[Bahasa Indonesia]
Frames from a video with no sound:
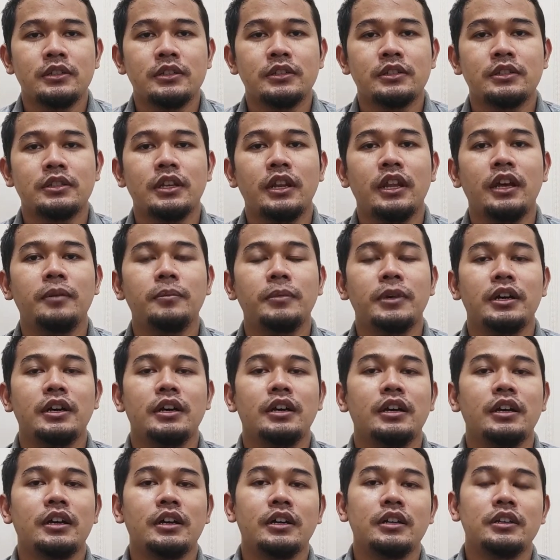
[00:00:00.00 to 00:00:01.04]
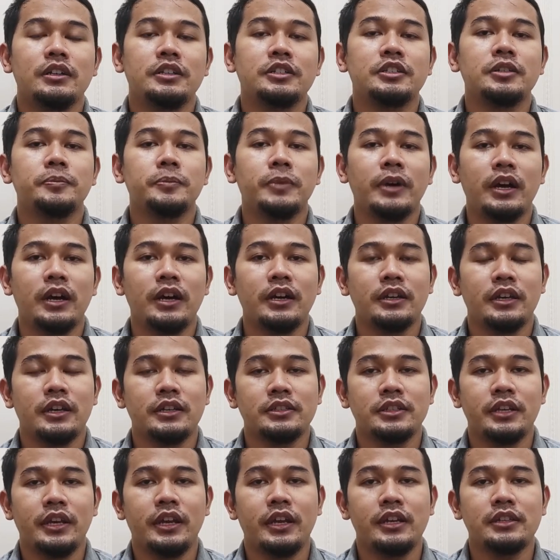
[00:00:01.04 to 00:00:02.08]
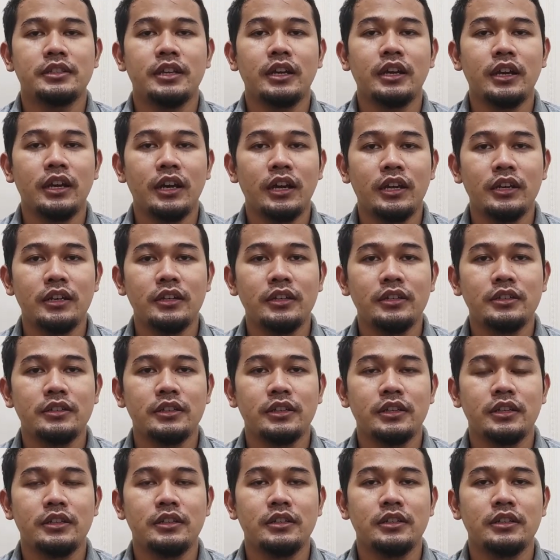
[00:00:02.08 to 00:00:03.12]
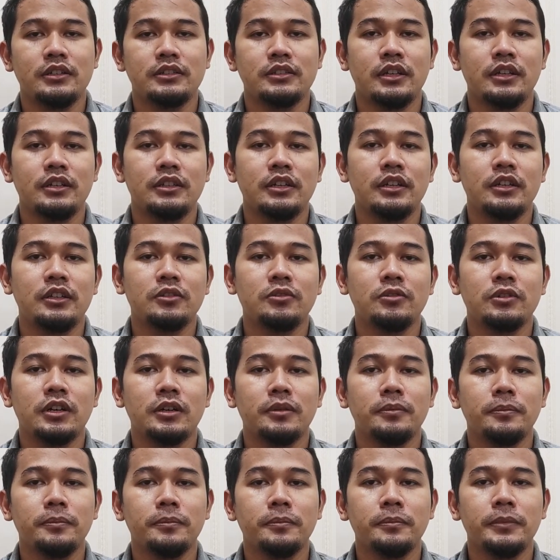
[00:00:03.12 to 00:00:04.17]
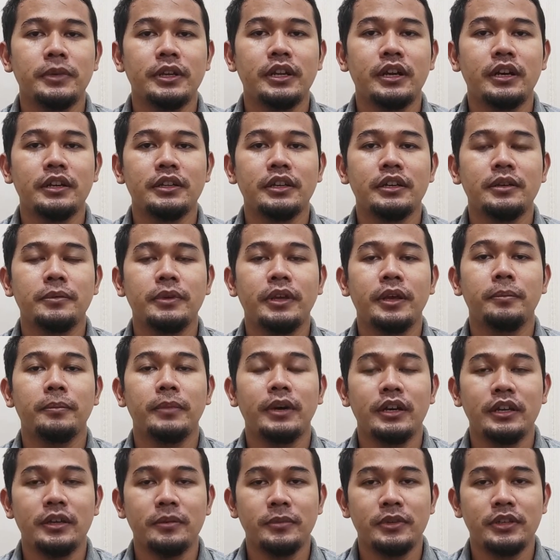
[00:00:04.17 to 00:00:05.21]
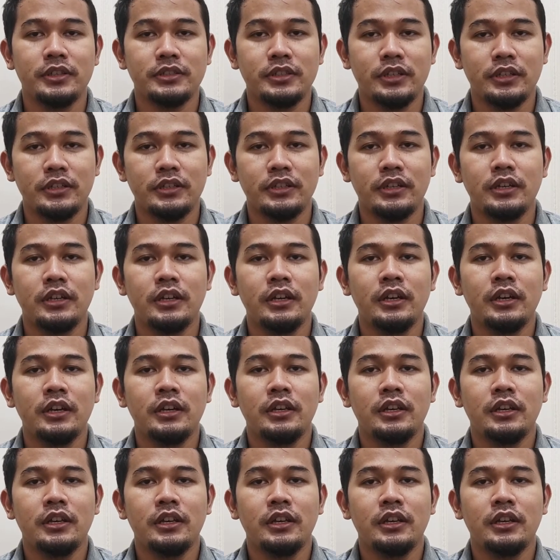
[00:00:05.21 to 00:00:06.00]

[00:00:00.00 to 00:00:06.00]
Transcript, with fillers: selama di Jepang yang saya rasakan ya saya itu kan bidangnya gemba ya minasang ya